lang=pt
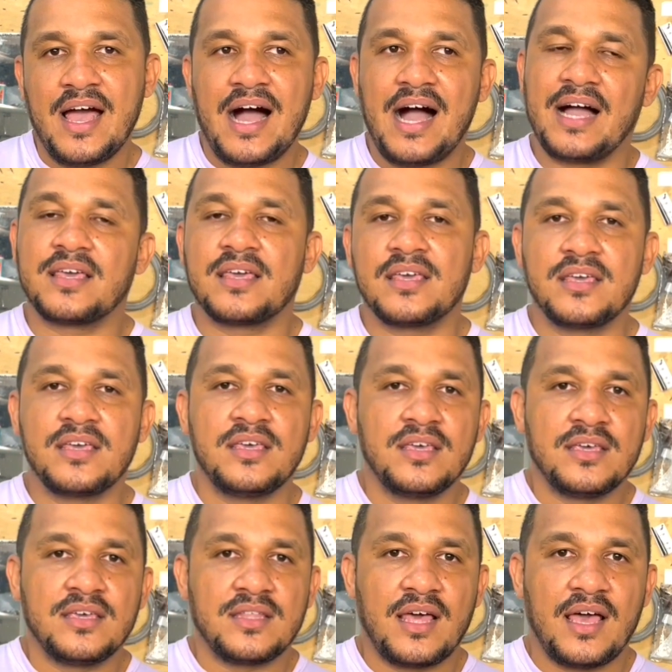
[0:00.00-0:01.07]
aqui
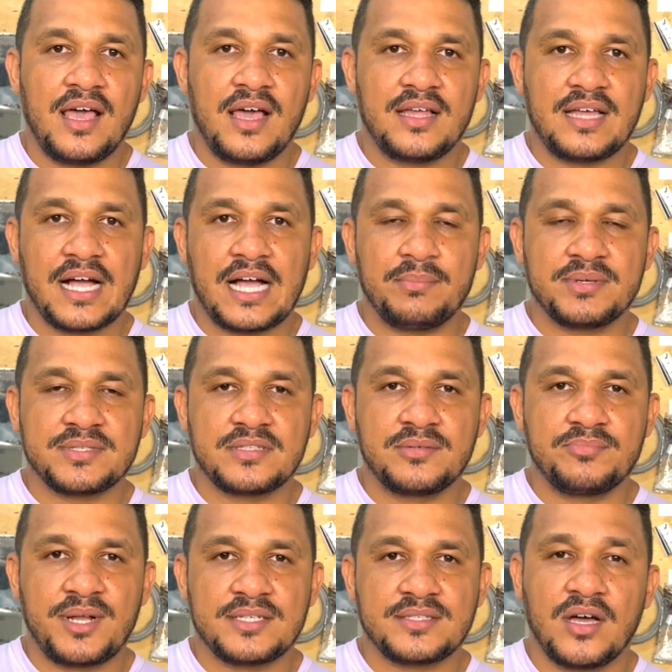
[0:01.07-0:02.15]
é, da cabeça de
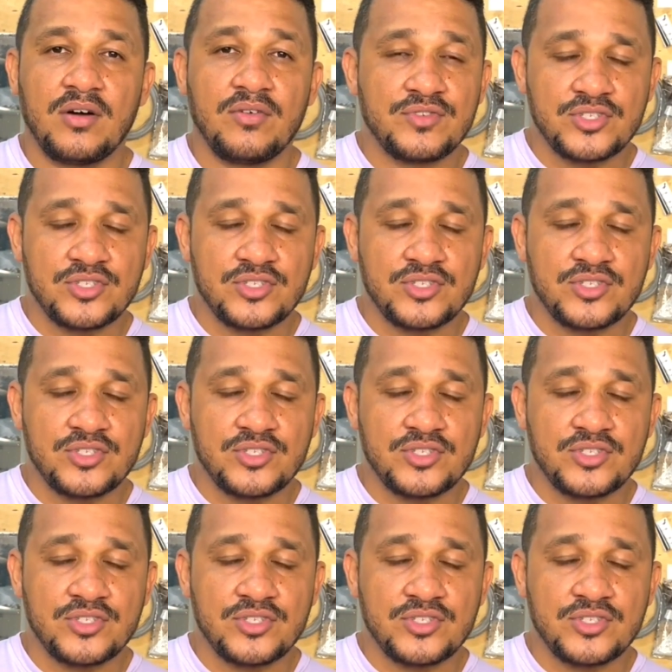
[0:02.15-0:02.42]
impressão,